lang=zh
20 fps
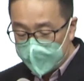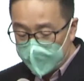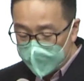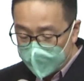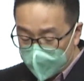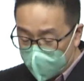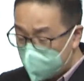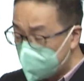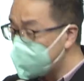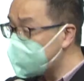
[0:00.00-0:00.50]

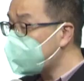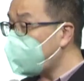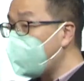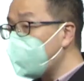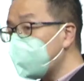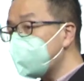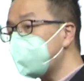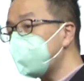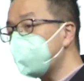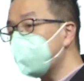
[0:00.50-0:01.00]
他的
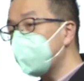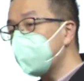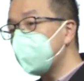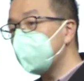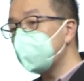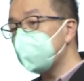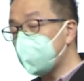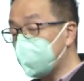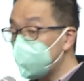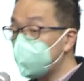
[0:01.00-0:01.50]
同学
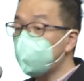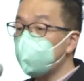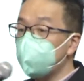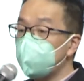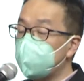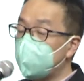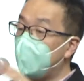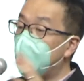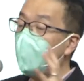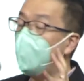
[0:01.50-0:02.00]
是住
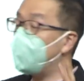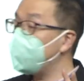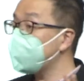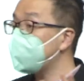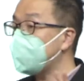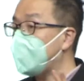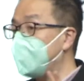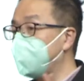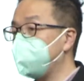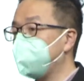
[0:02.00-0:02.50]
在豪
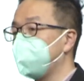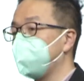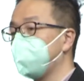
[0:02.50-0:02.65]
宅。